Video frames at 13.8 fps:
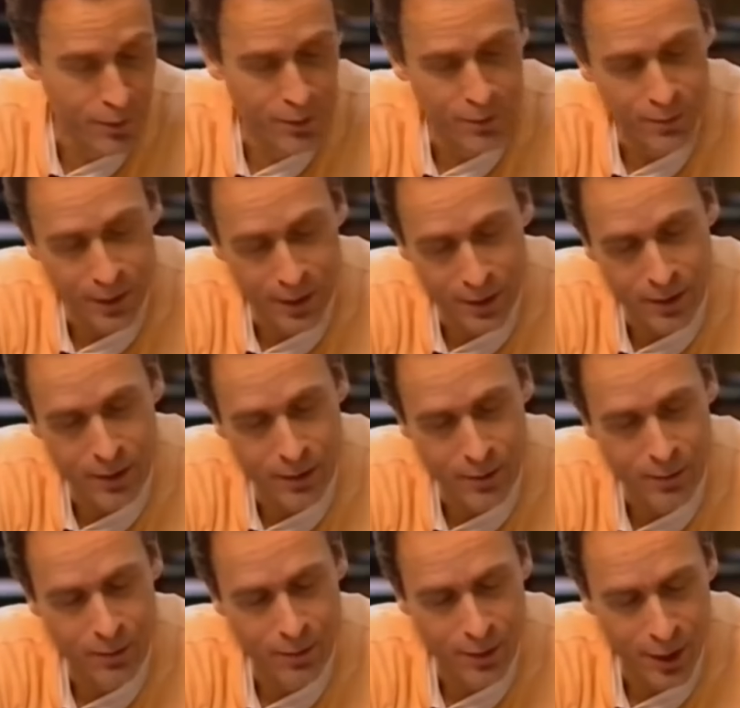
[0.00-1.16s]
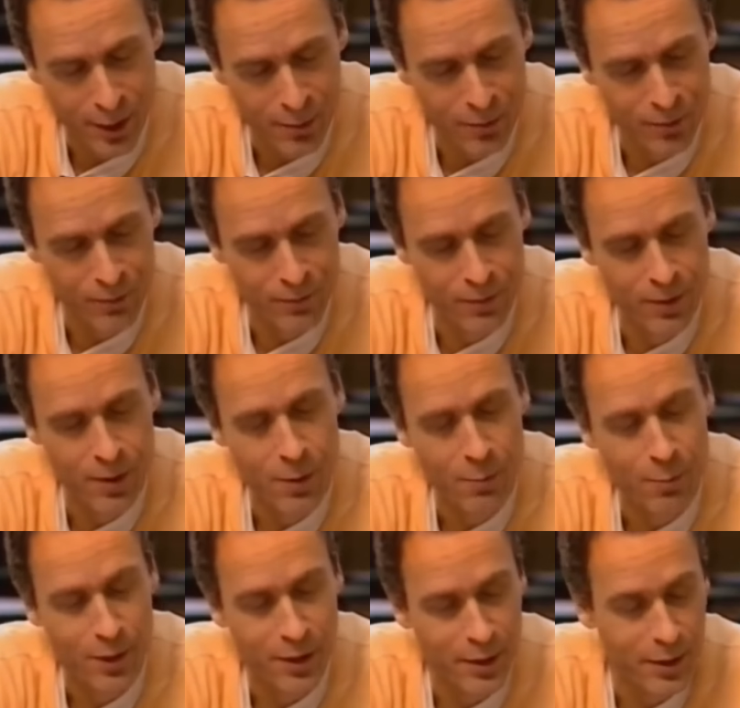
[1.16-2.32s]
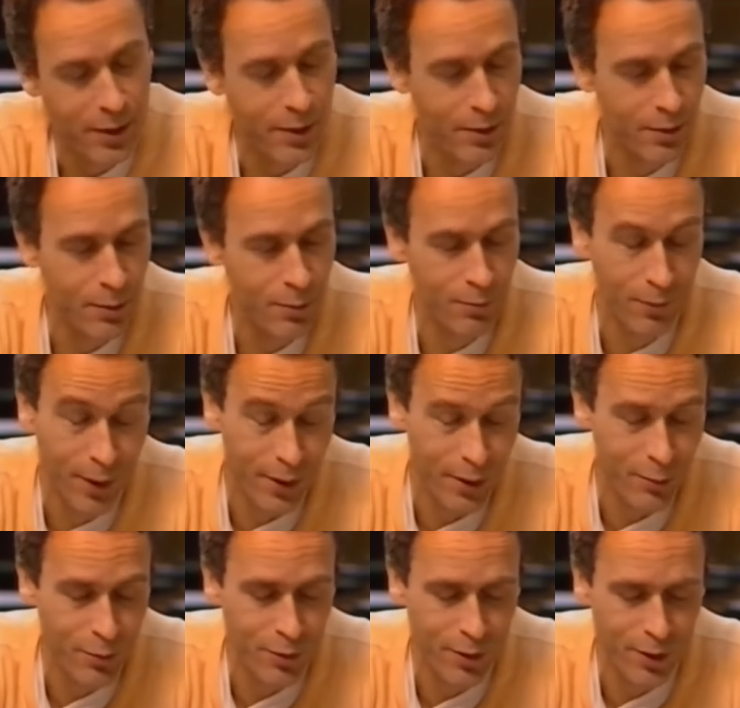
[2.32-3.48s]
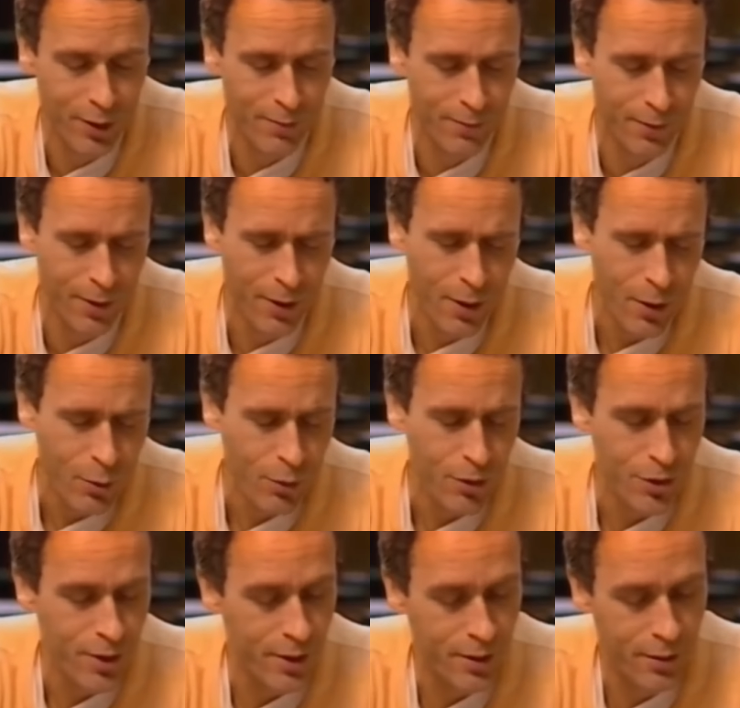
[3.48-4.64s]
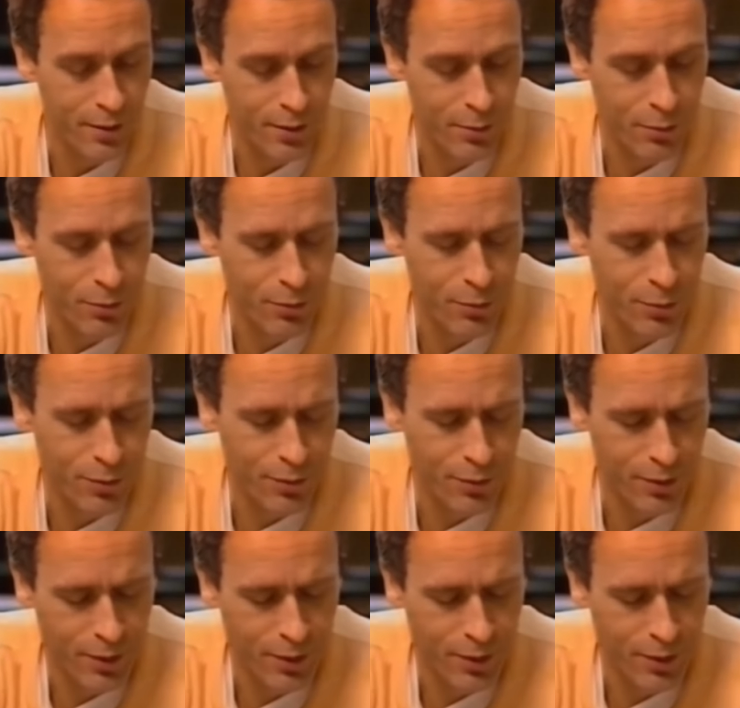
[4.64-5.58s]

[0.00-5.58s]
wpływ przemocy pokazywanej przez media oraz brutalnej pornografii,